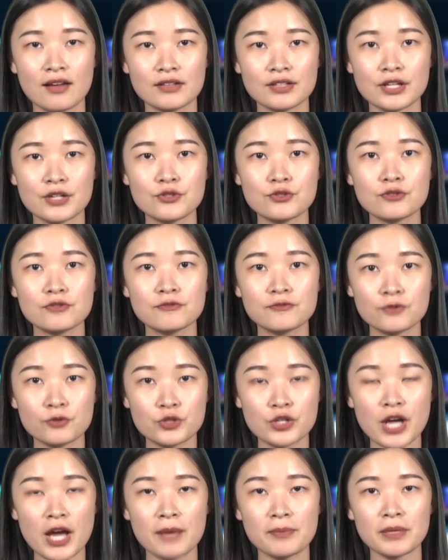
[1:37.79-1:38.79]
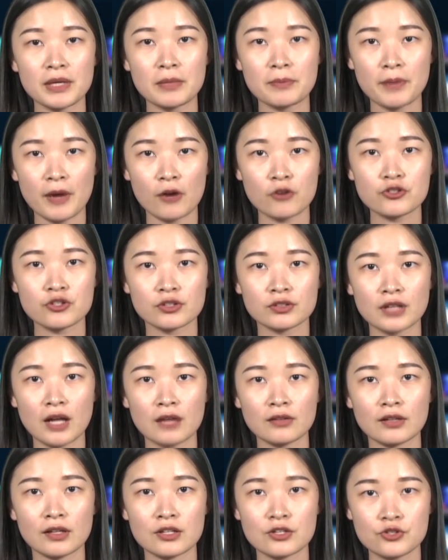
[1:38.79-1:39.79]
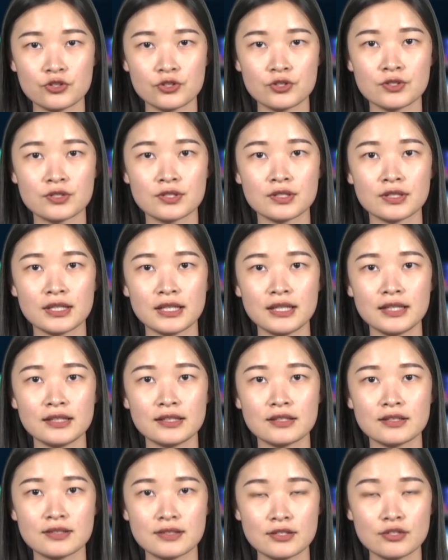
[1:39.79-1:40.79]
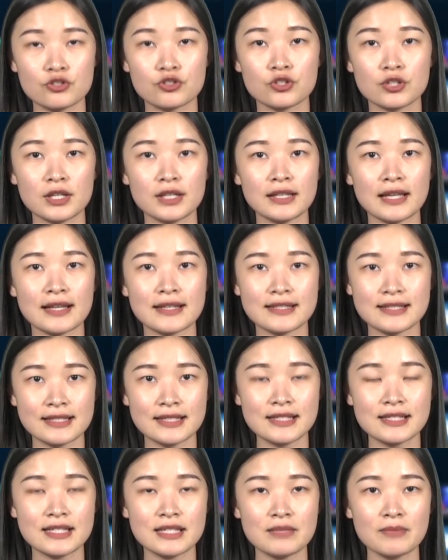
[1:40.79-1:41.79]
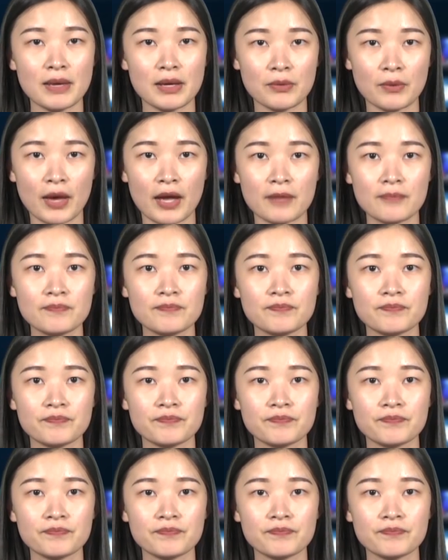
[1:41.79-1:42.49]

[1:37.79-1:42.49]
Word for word: 人均负债比飙升到了四十一四十一点七七美元。